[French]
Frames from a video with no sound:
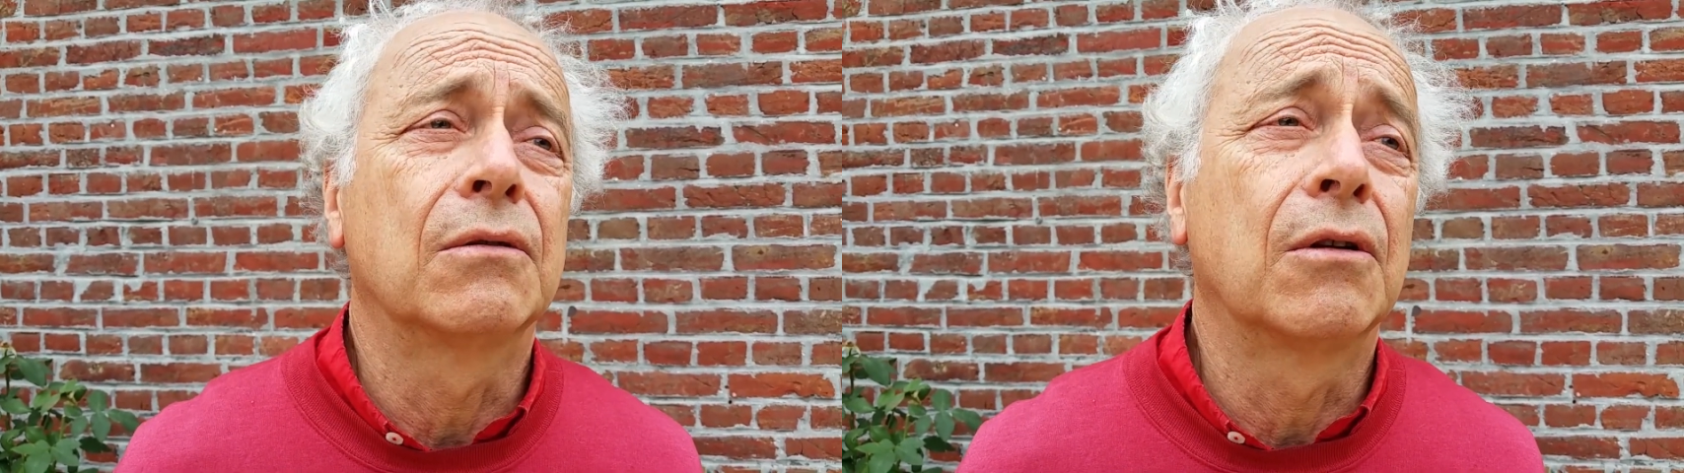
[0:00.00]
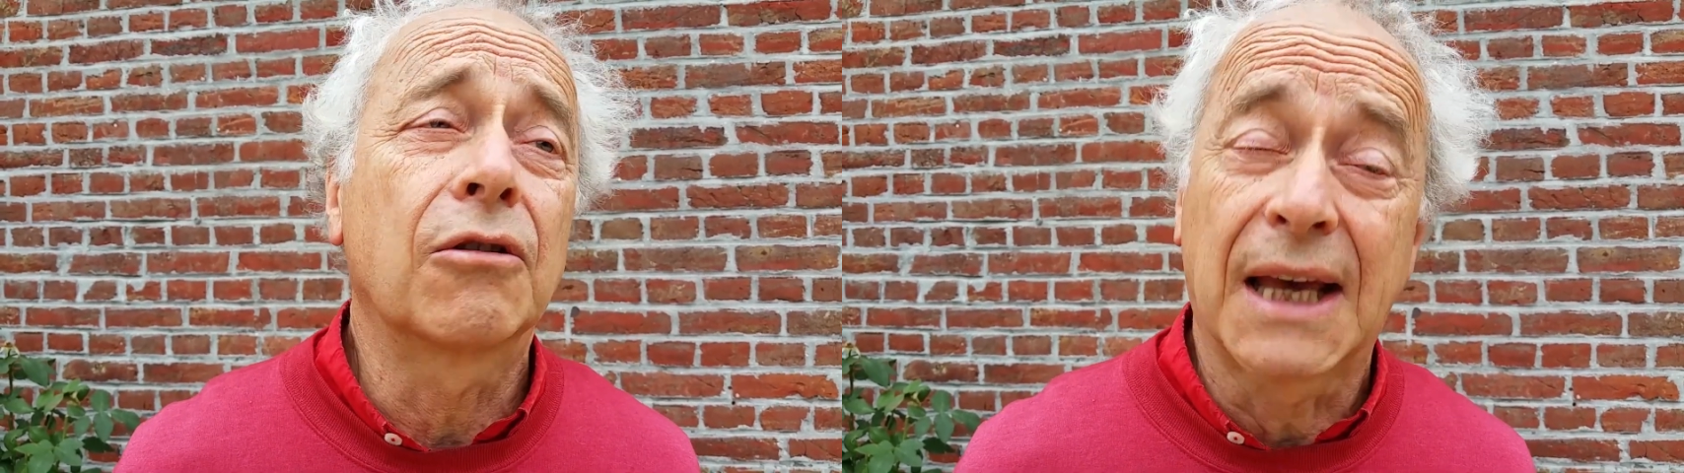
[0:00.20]

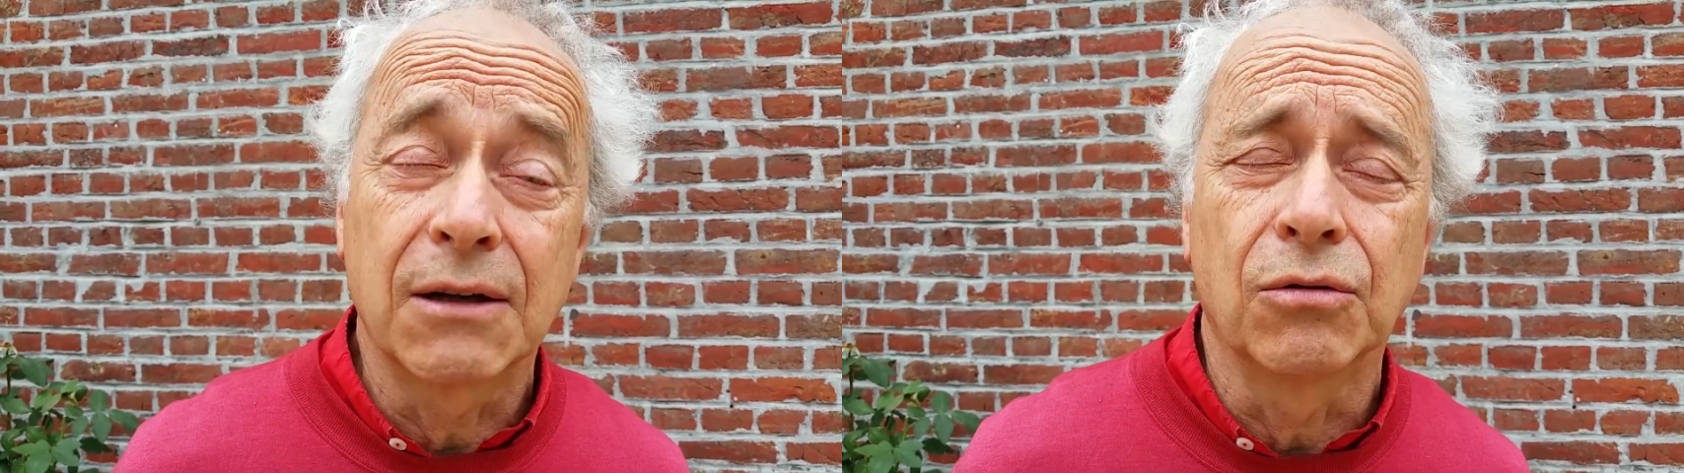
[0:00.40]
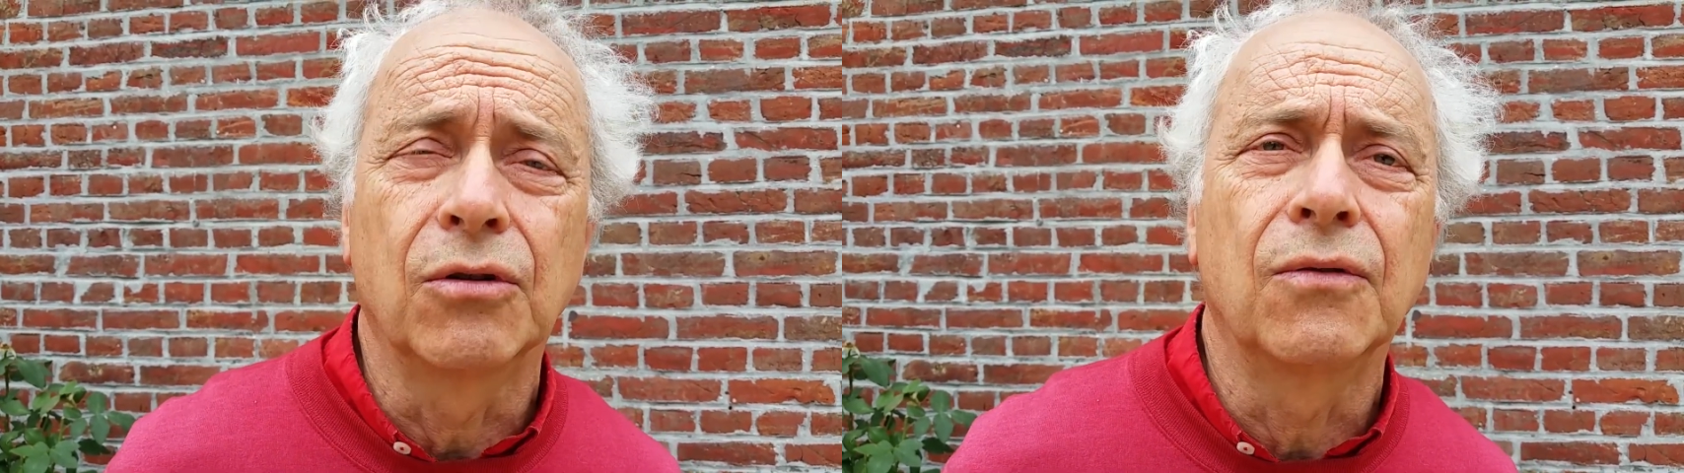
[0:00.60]
leur
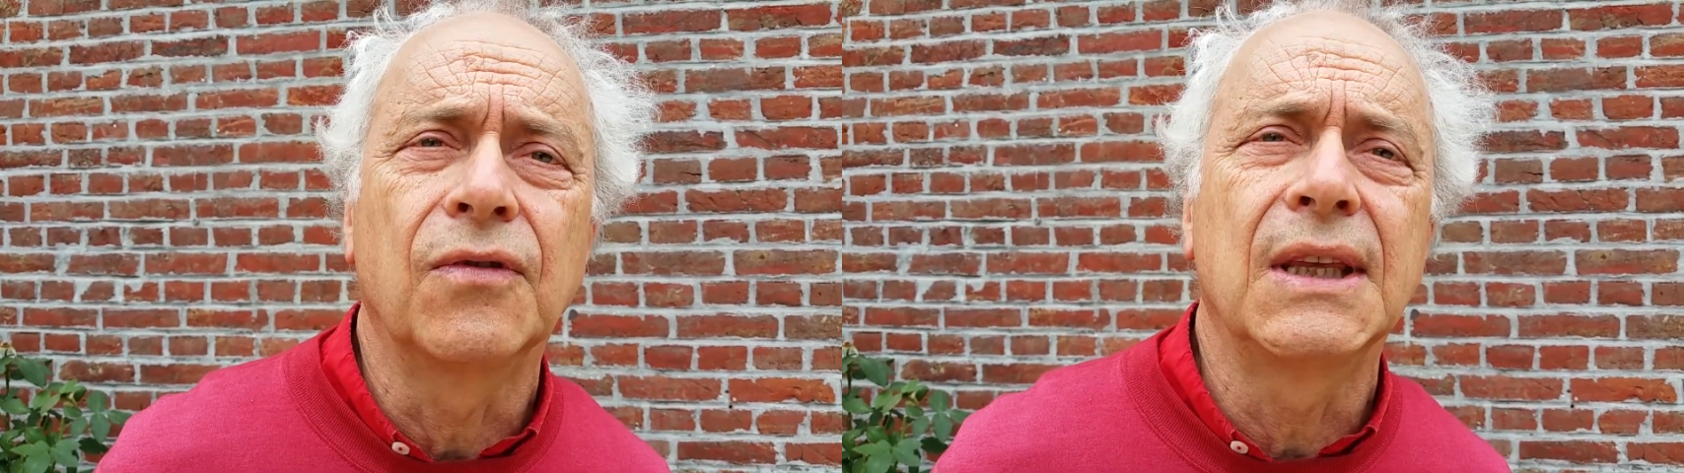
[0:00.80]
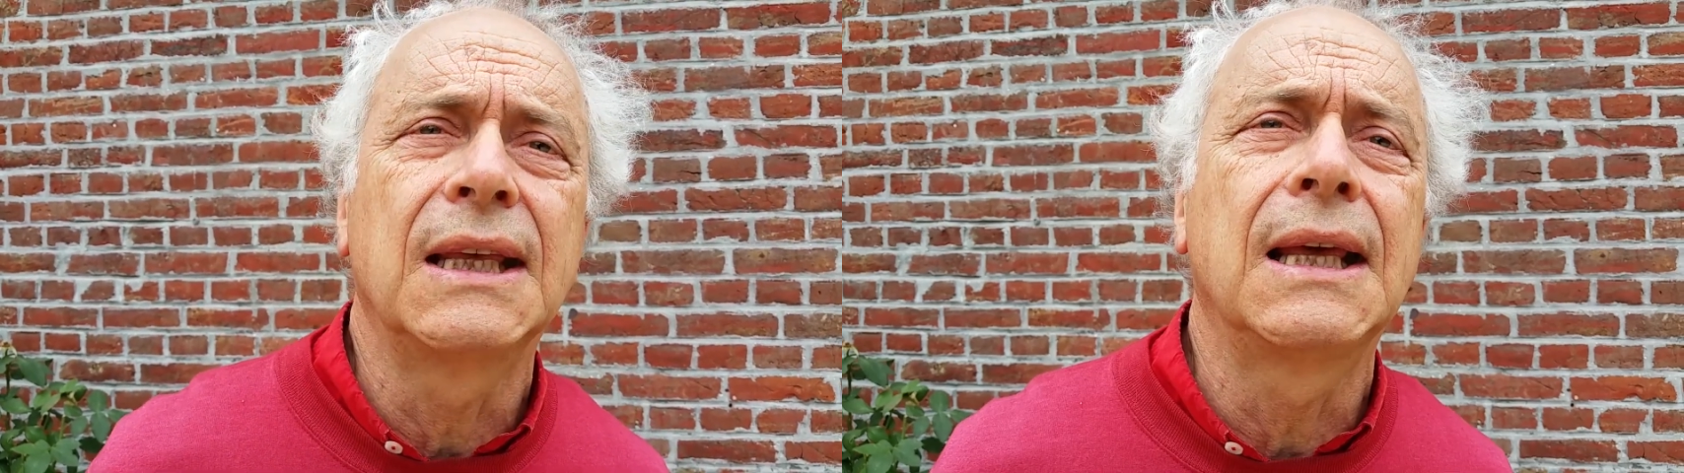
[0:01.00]
cadre de
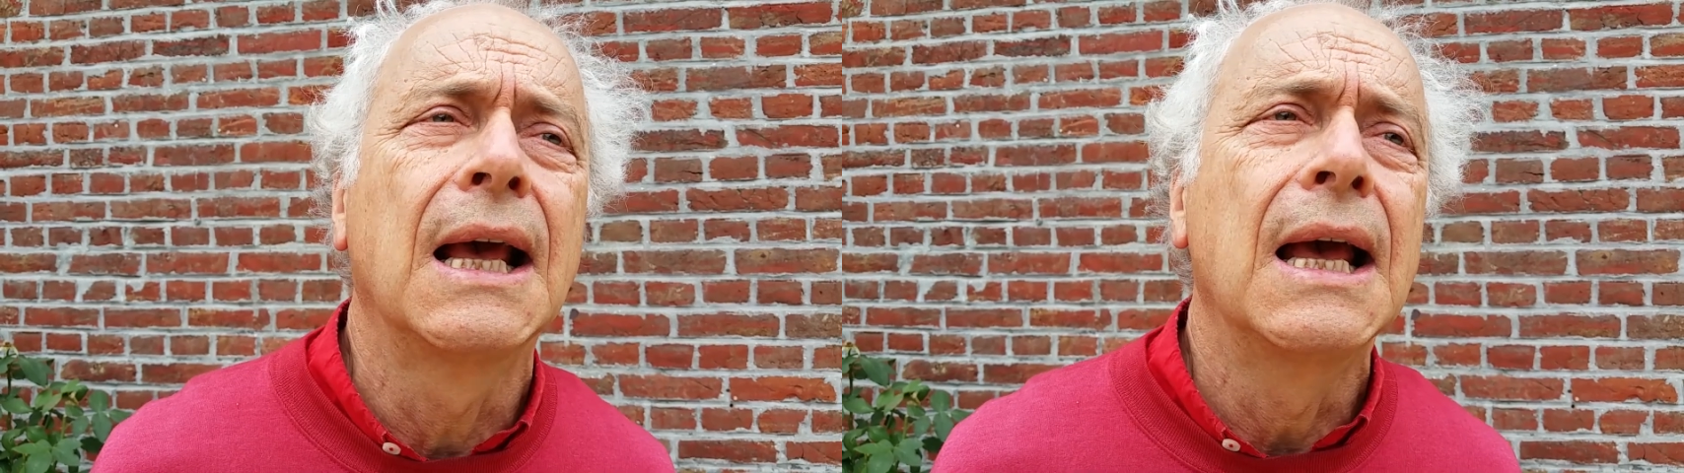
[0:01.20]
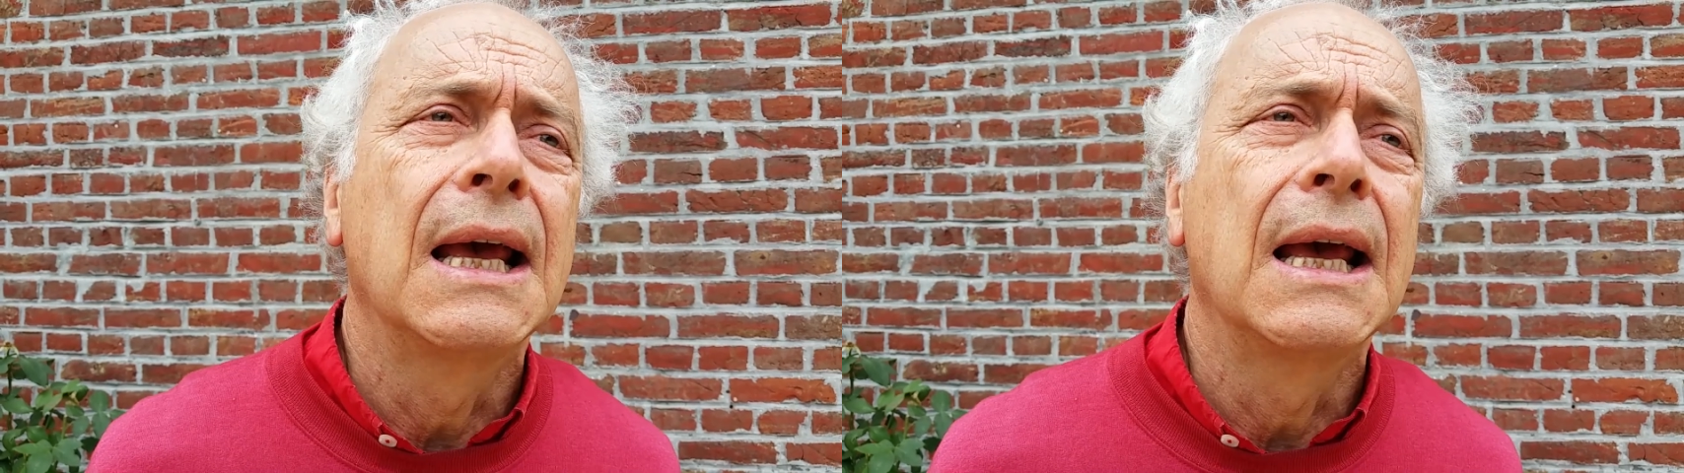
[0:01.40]
vie,